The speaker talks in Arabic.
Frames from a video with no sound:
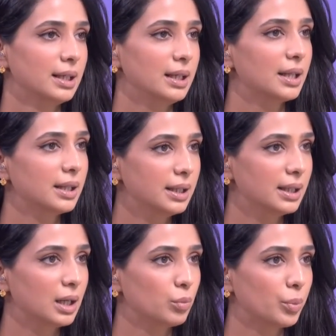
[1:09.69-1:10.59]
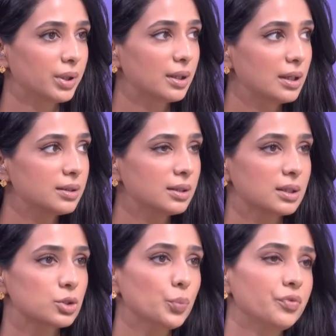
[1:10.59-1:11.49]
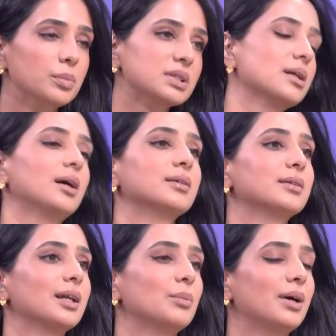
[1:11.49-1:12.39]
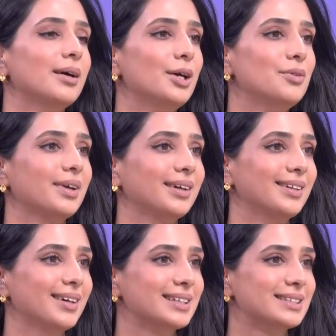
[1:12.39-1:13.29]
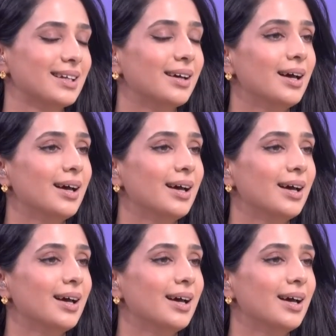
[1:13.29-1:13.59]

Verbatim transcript: لهذه المبادرة التي تصب في مصلحة الطلبة في قطاع غزة